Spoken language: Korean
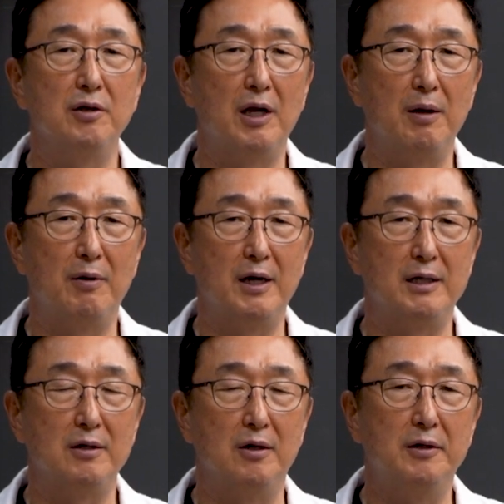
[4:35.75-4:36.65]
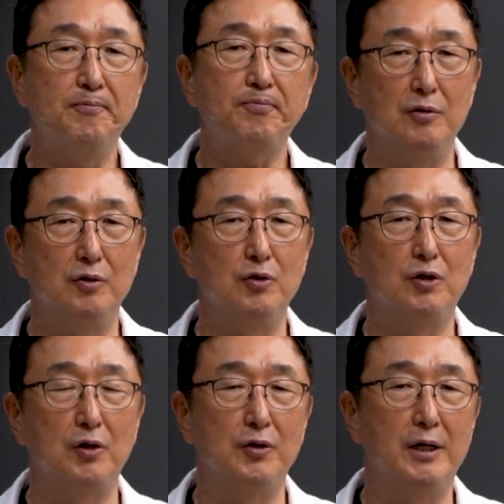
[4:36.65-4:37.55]
개발해서 유수
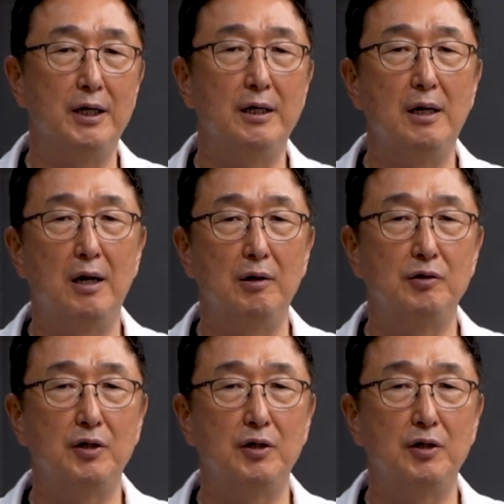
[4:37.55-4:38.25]
저널에 어,